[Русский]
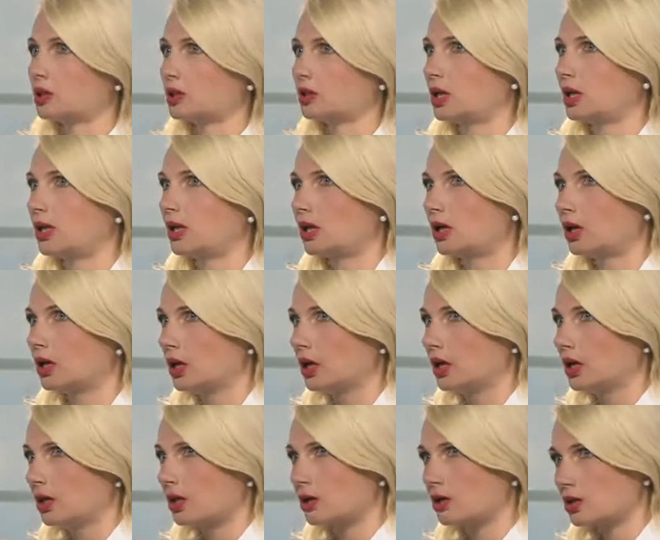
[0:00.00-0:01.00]
Когда я
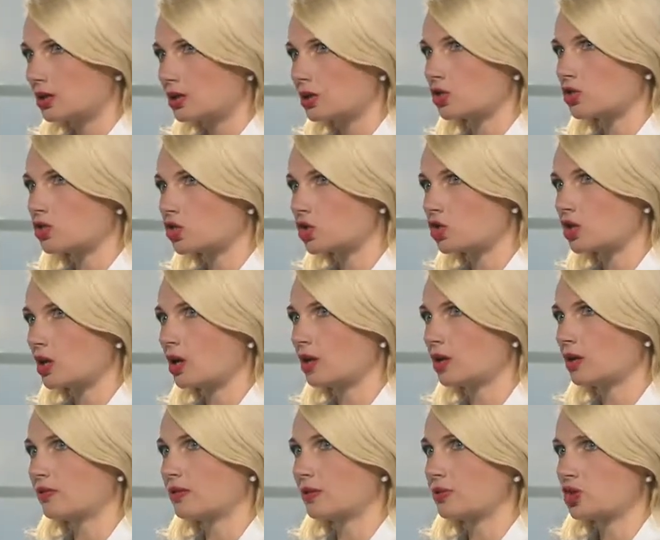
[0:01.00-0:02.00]
э,
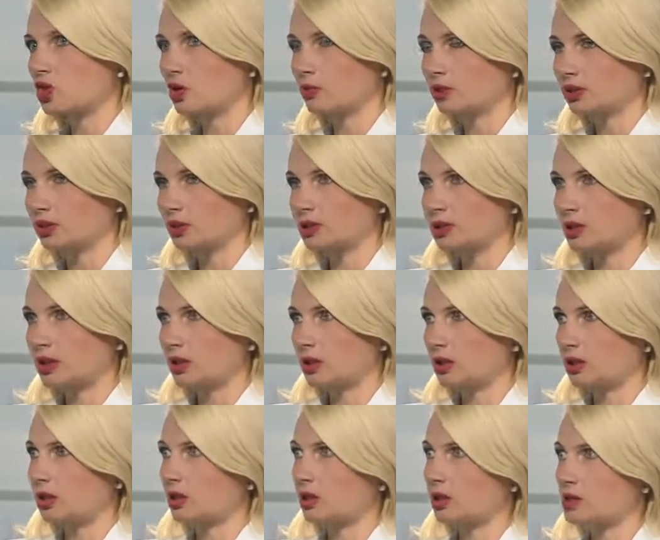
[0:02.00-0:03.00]
читала вообще об этой
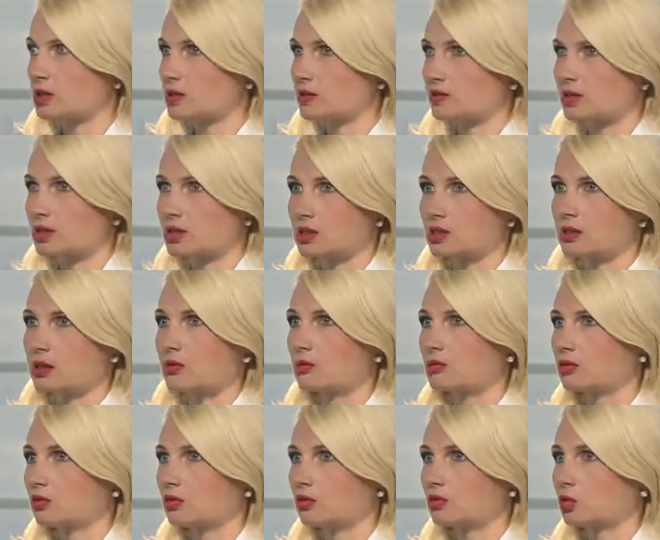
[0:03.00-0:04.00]
стране, оказывается,
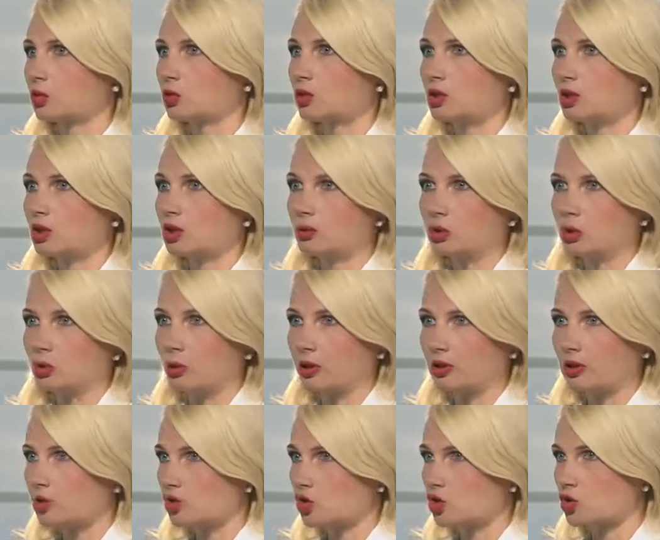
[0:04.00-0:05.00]
там многие не имеют
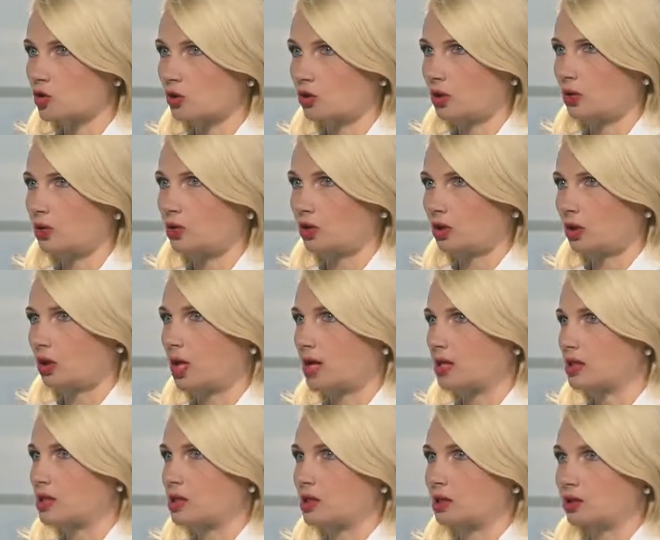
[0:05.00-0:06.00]
понятия, что такое
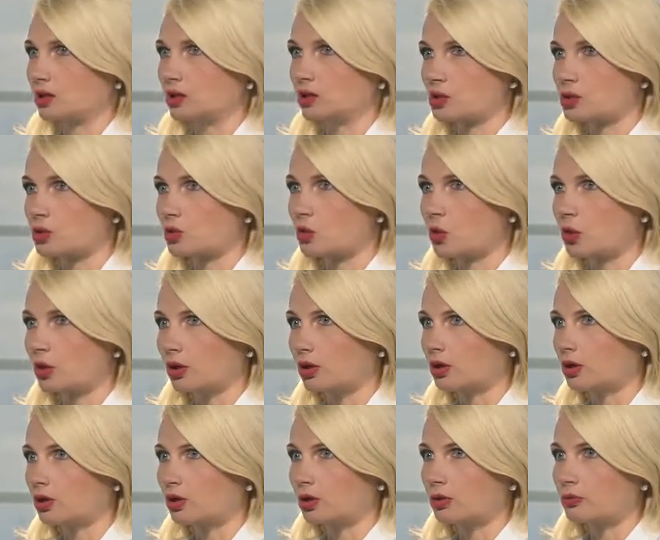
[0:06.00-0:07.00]
холодильник. До сих пор,
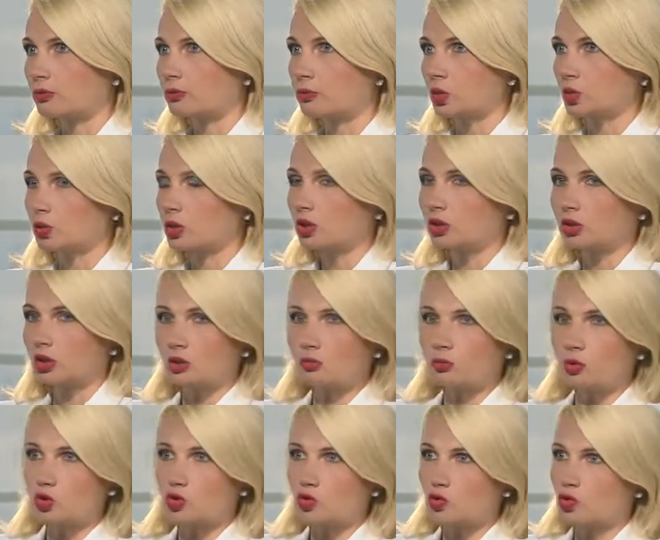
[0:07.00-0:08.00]
э, ну, некоторые
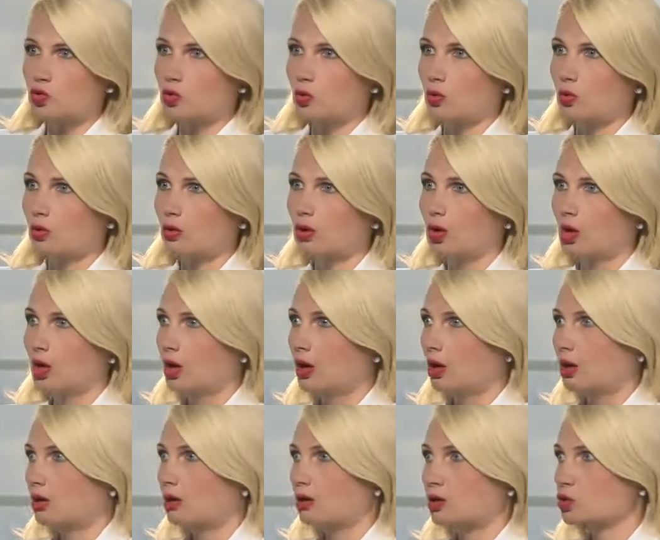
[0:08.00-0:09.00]
пишут, что
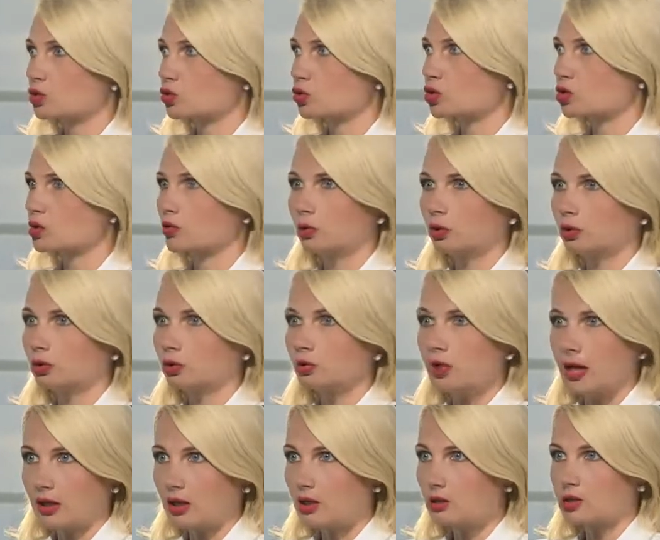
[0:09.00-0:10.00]
существует
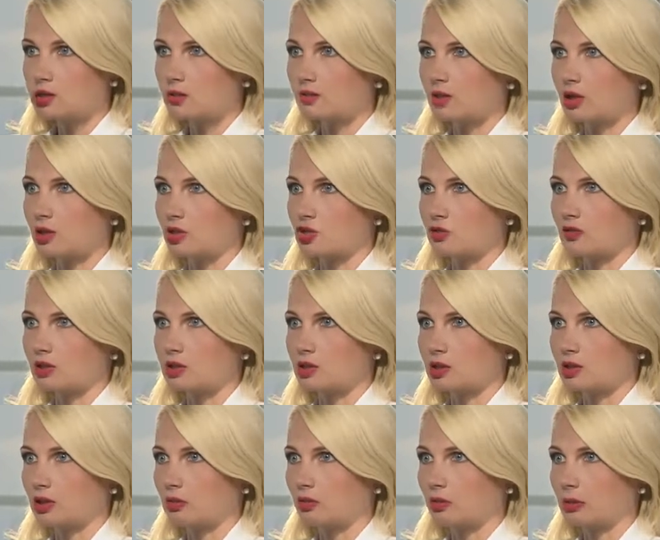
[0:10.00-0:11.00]
людоедство даже в
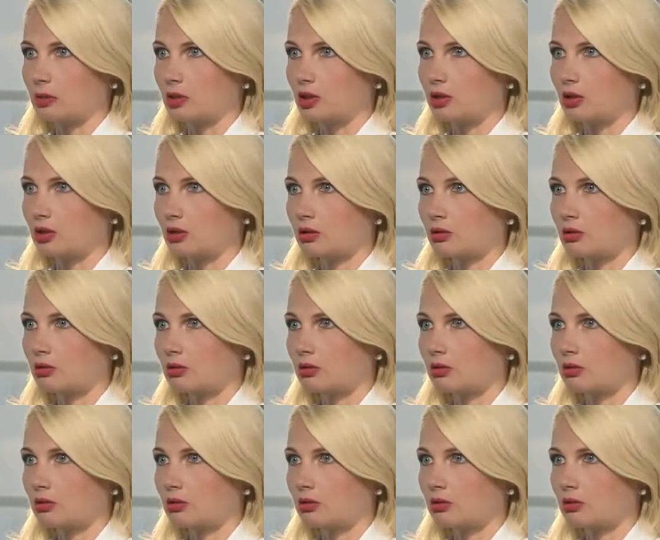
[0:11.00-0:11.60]
отдельных племенах.